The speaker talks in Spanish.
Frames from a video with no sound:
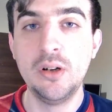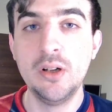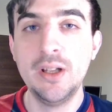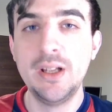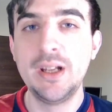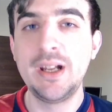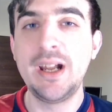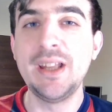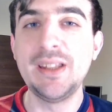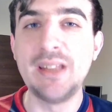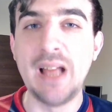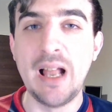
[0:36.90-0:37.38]

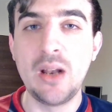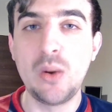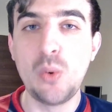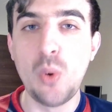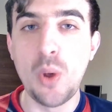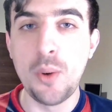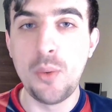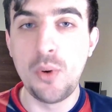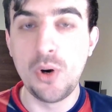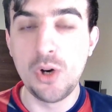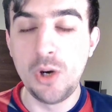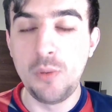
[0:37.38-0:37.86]
¿Qué tal,
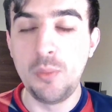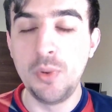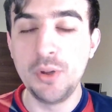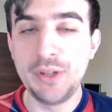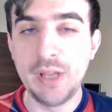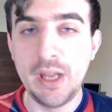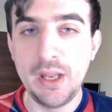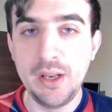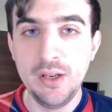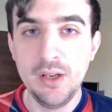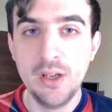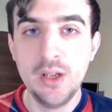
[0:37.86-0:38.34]
cuervos? ¿Cómo
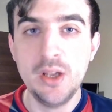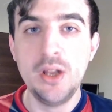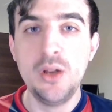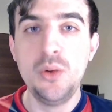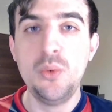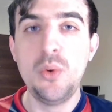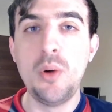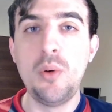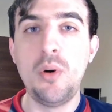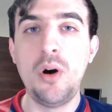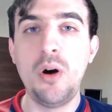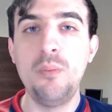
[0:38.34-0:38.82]
están?
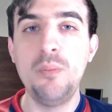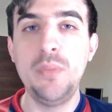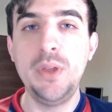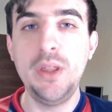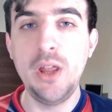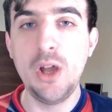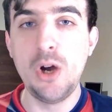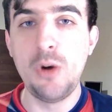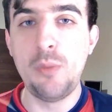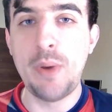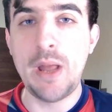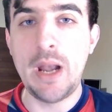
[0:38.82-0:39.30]
Nuevo
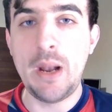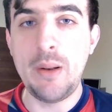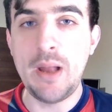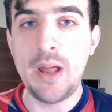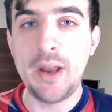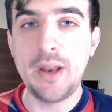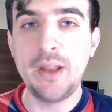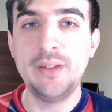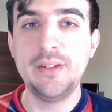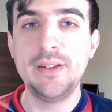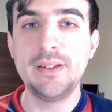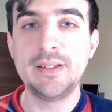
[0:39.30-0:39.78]
video para
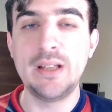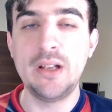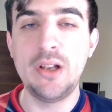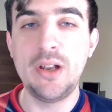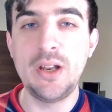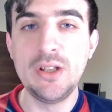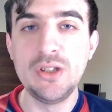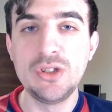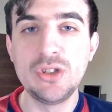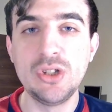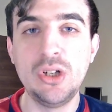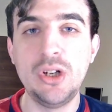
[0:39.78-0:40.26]
hablar de San
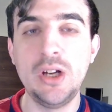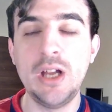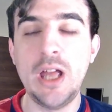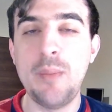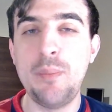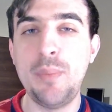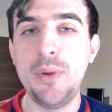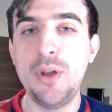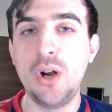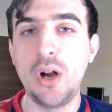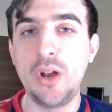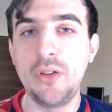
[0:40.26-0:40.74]
Lorenzo.
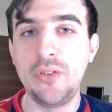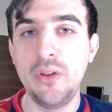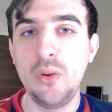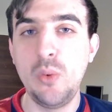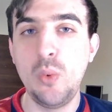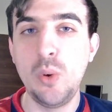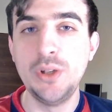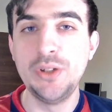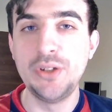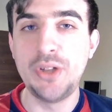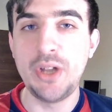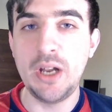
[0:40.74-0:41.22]
Espero que se
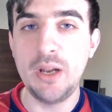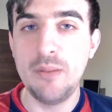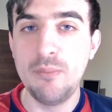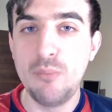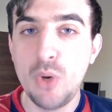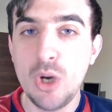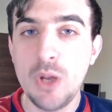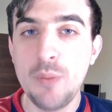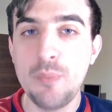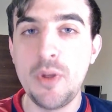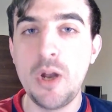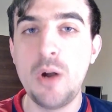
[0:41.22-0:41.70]
encuentre
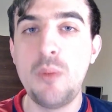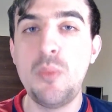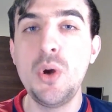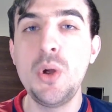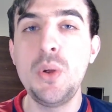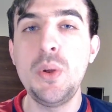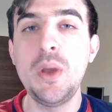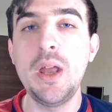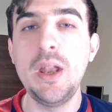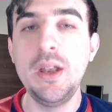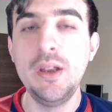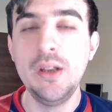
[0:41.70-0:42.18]
muy, pero muy
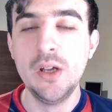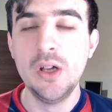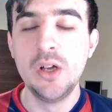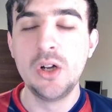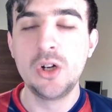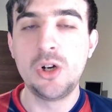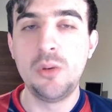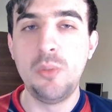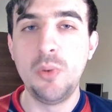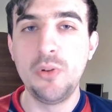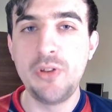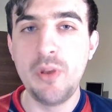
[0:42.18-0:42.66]
bien.
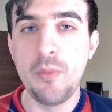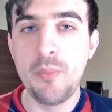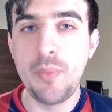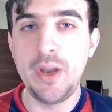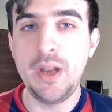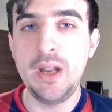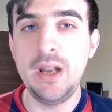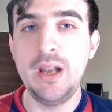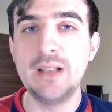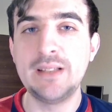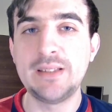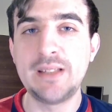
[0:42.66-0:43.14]
Como siempre,
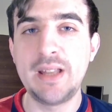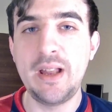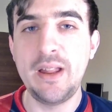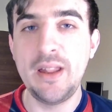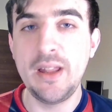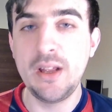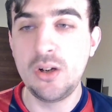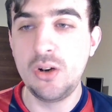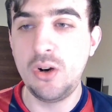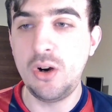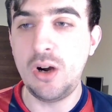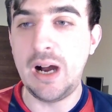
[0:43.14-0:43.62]
les
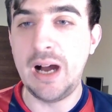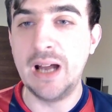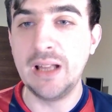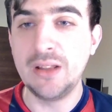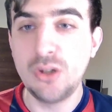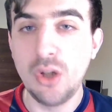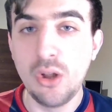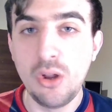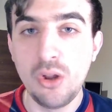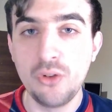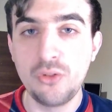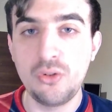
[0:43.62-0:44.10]
agradezco a
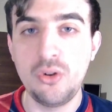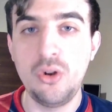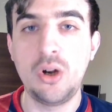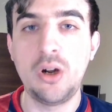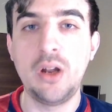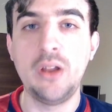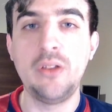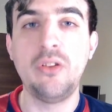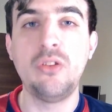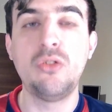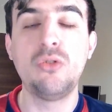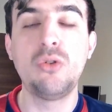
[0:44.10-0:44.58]
todos los
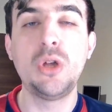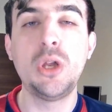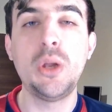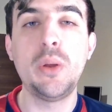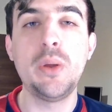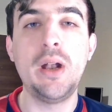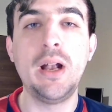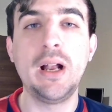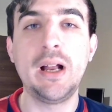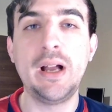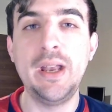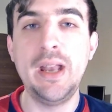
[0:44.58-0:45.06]
que se suscriben
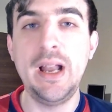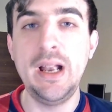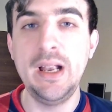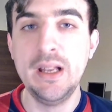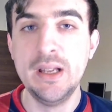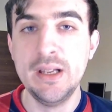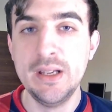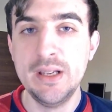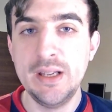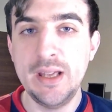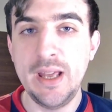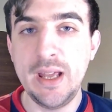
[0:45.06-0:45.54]
al
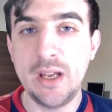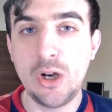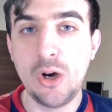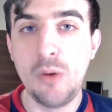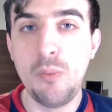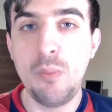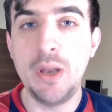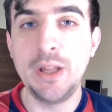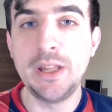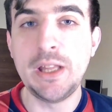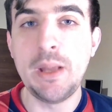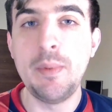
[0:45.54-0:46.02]
canal. Es
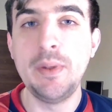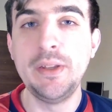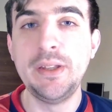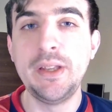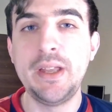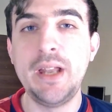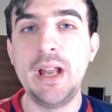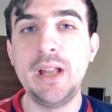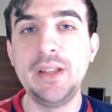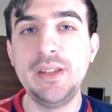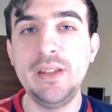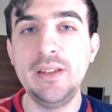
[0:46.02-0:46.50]
completamente
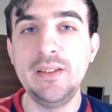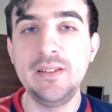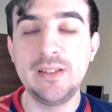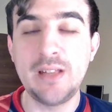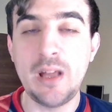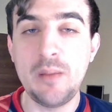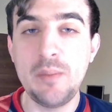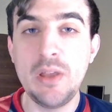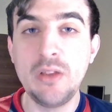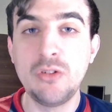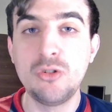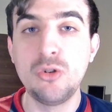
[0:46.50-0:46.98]
gratis.
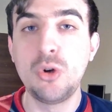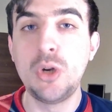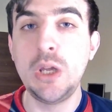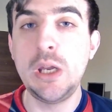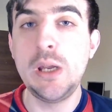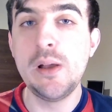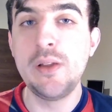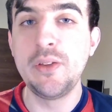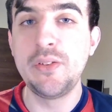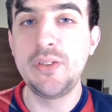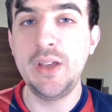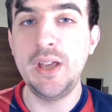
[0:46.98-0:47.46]
También
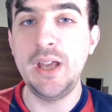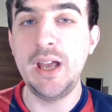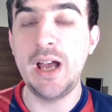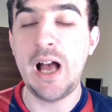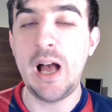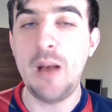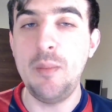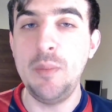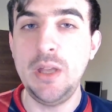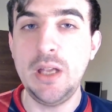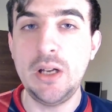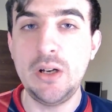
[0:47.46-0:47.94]
suscríbanse
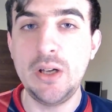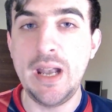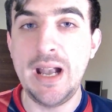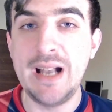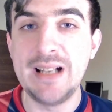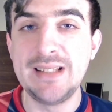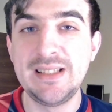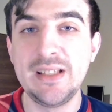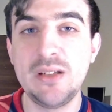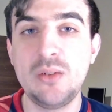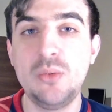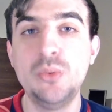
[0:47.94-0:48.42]
a mi canal
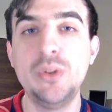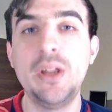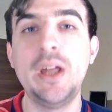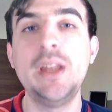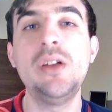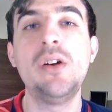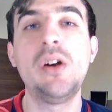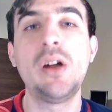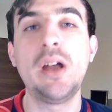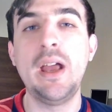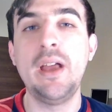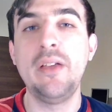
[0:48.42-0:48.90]

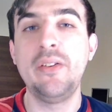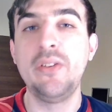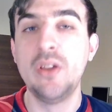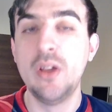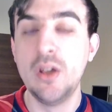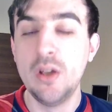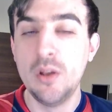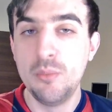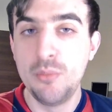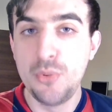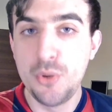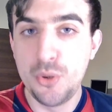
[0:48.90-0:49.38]
secundario que es
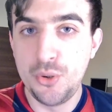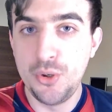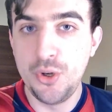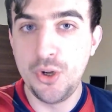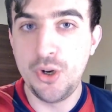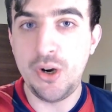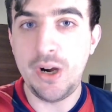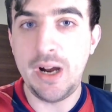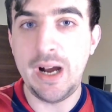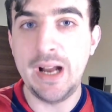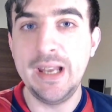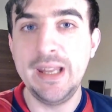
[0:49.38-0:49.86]

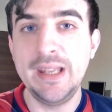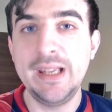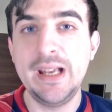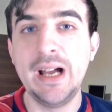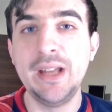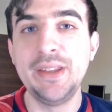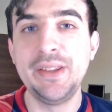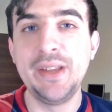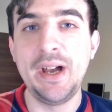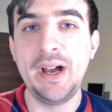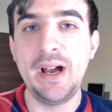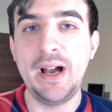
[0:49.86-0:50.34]
Bruno
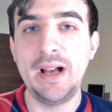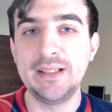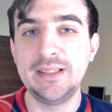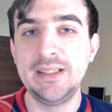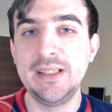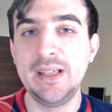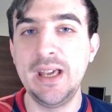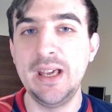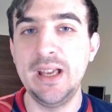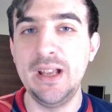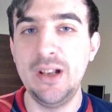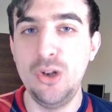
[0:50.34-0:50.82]
Alicata. Así
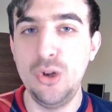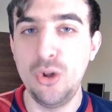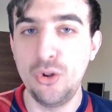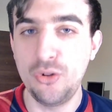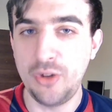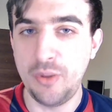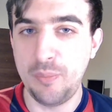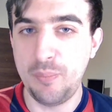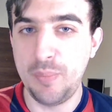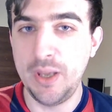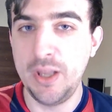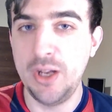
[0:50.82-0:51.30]
que los
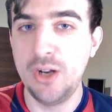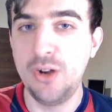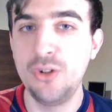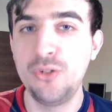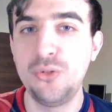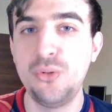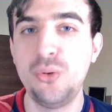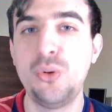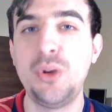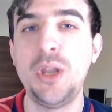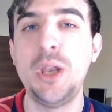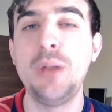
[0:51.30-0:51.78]
espero
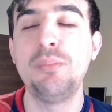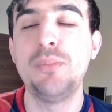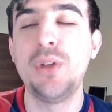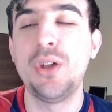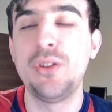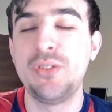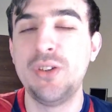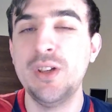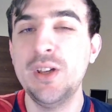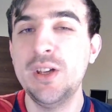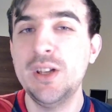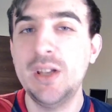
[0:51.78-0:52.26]

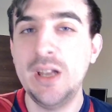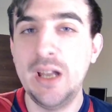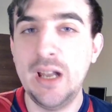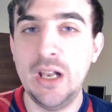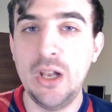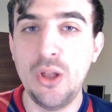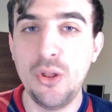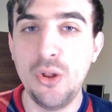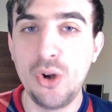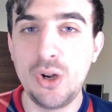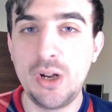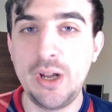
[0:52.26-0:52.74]
suscriptos en
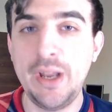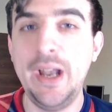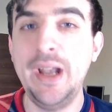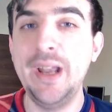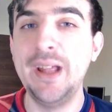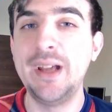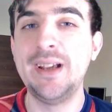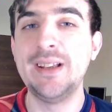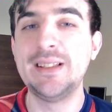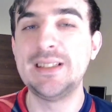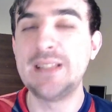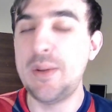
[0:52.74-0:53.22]
los dos canales
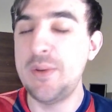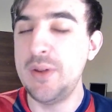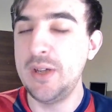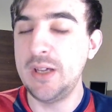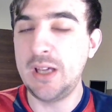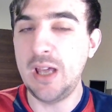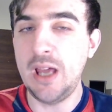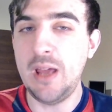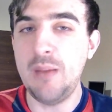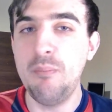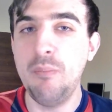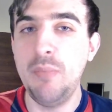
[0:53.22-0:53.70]
que saben
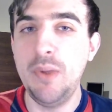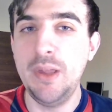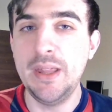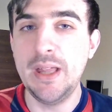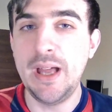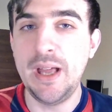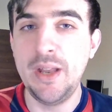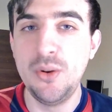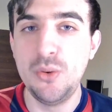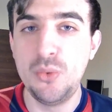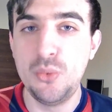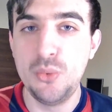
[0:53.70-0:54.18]
que me
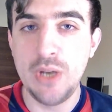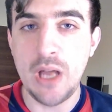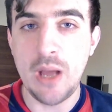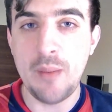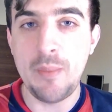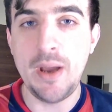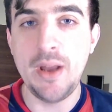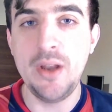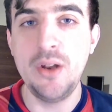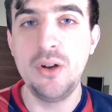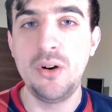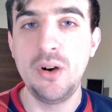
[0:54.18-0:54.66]
dan una
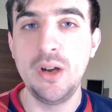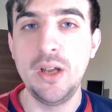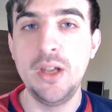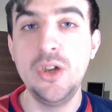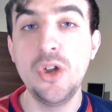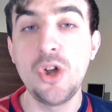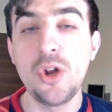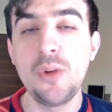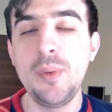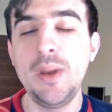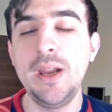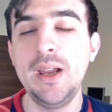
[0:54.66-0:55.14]
mano
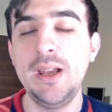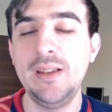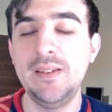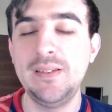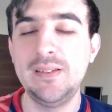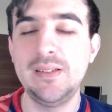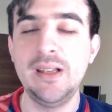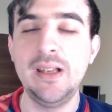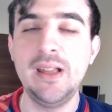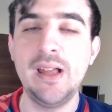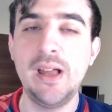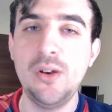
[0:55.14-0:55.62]
enorme. Y
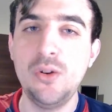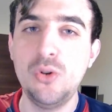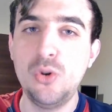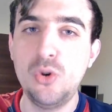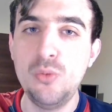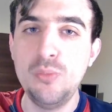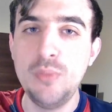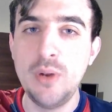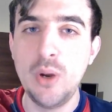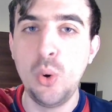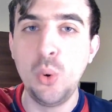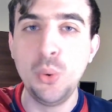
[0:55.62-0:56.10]
si le dan
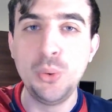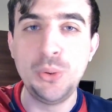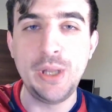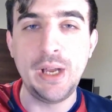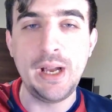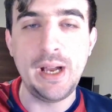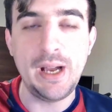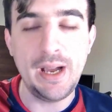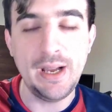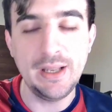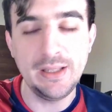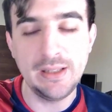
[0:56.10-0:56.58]
un me
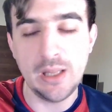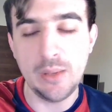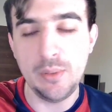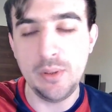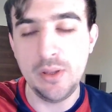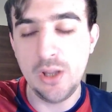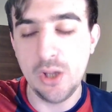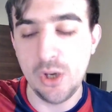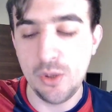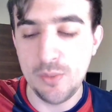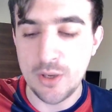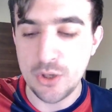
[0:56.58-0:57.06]
gusta a este
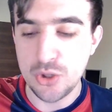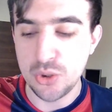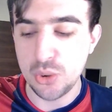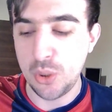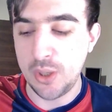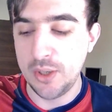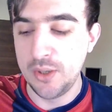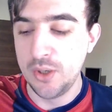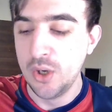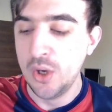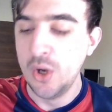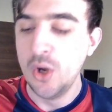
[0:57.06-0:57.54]
video, me
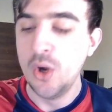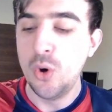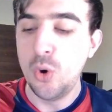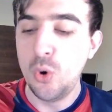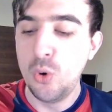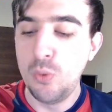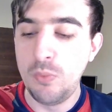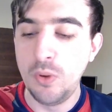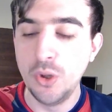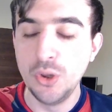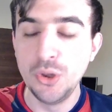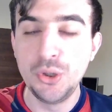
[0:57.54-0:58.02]
ayudan
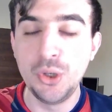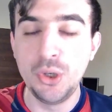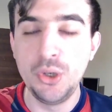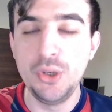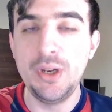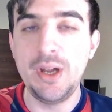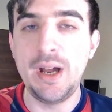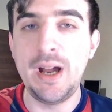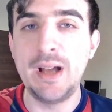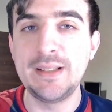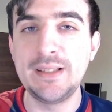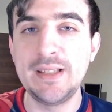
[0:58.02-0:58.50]
un montón
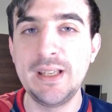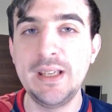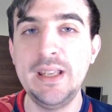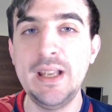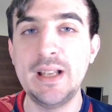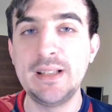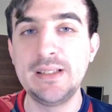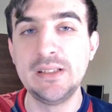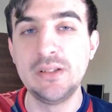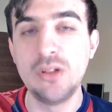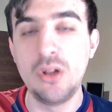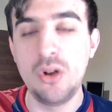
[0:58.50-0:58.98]
a seguir
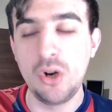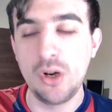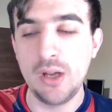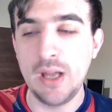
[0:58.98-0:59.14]
haciendo lo que